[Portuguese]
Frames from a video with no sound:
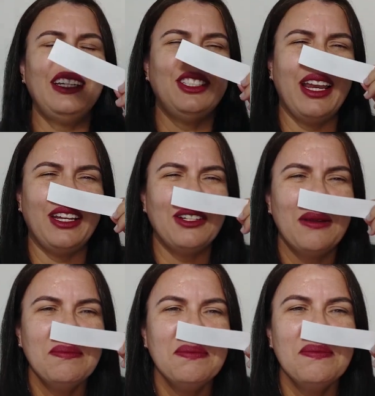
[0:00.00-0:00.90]
hein, gente?
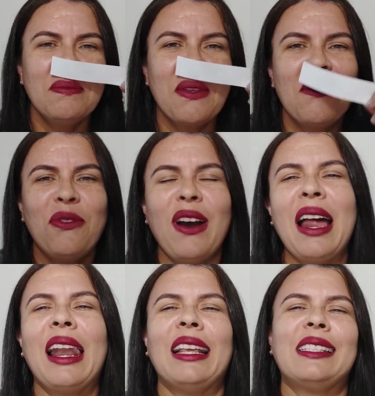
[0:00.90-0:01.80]

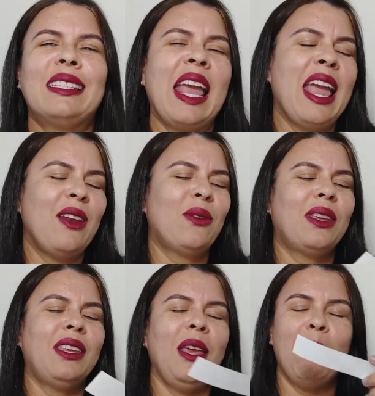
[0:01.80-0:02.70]
Fala sério,
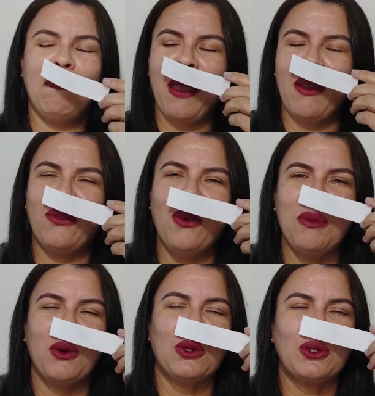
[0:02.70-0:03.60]
que
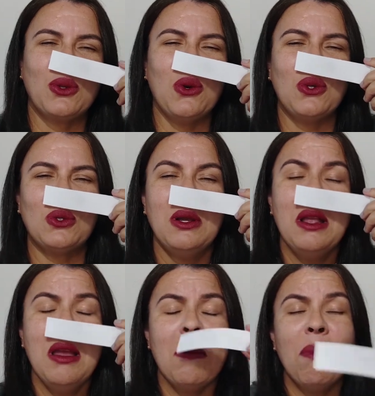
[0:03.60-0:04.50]
perfume gostoso.
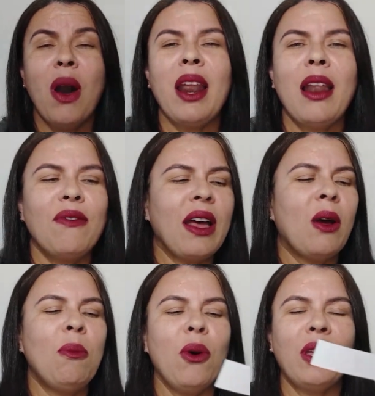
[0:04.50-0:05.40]
Bora lá
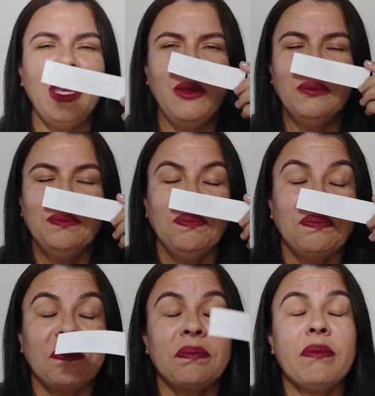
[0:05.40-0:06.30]
falar um pouquinho
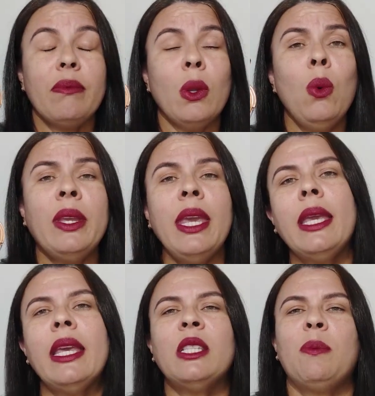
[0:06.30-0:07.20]
o que,
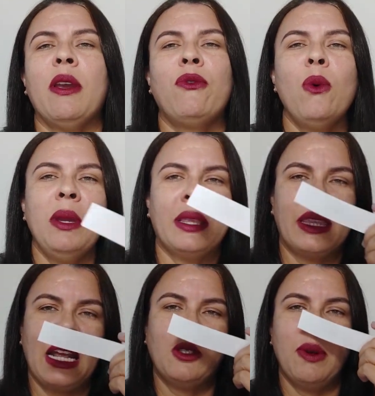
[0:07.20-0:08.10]
que esse perfume
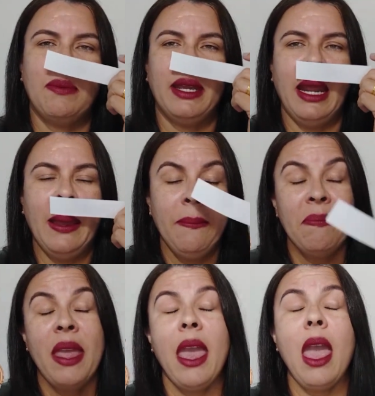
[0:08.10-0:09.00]
traz para mim, né?
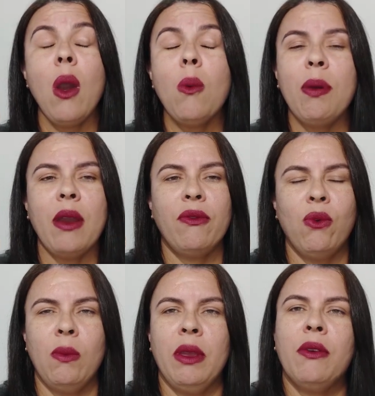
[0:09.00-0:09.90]
É um
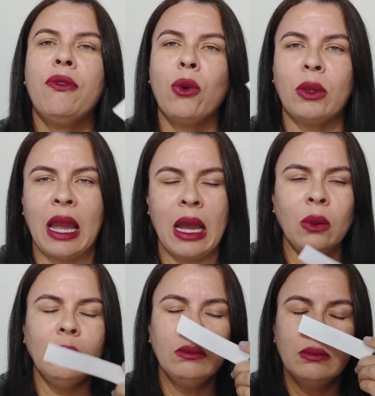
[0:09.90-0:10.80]
perfume
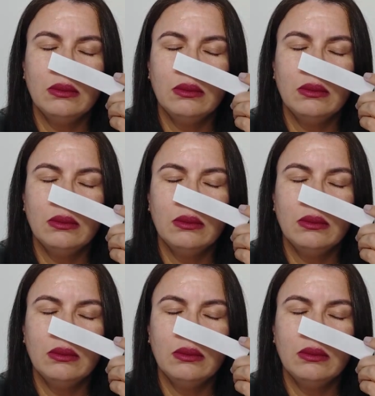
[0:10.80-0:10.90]
frutado,